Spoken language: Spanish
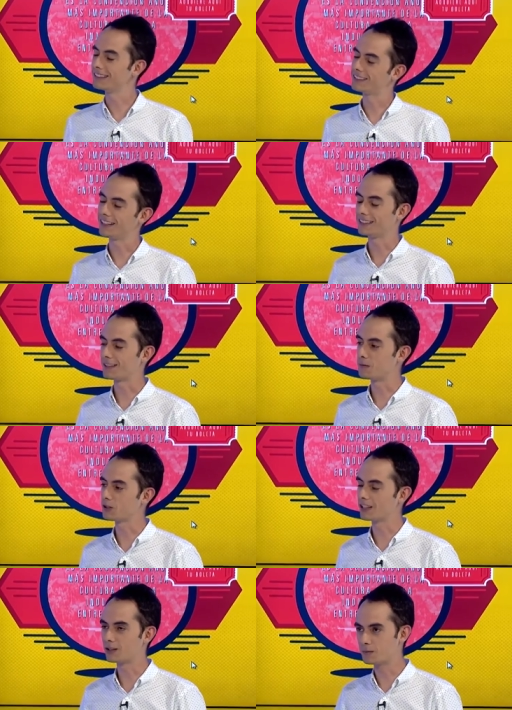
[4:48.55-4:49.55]

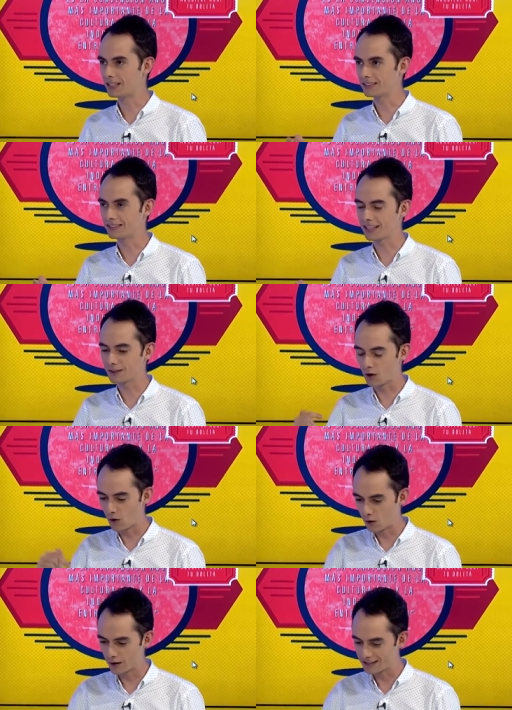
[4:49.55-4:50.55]
estamos en el 2016,
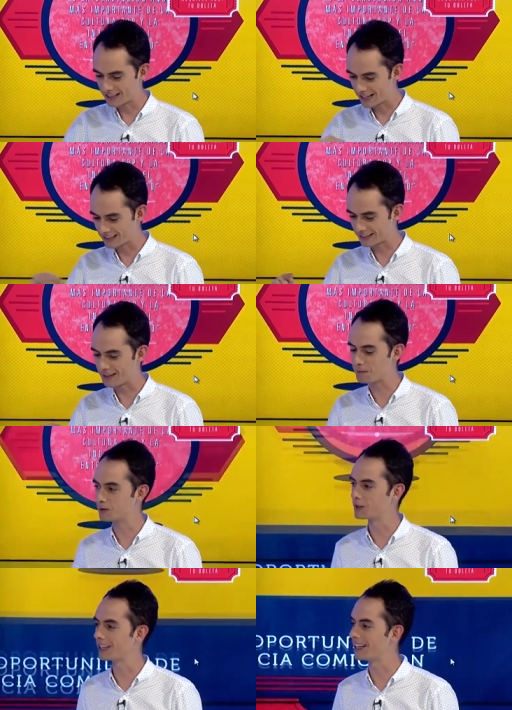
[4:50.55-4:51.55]
hoy ya
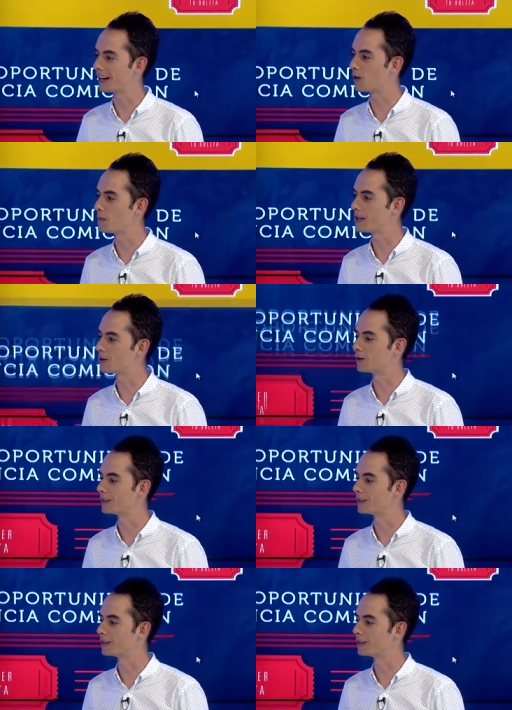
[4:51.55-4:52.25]
estamos en la Comic Con.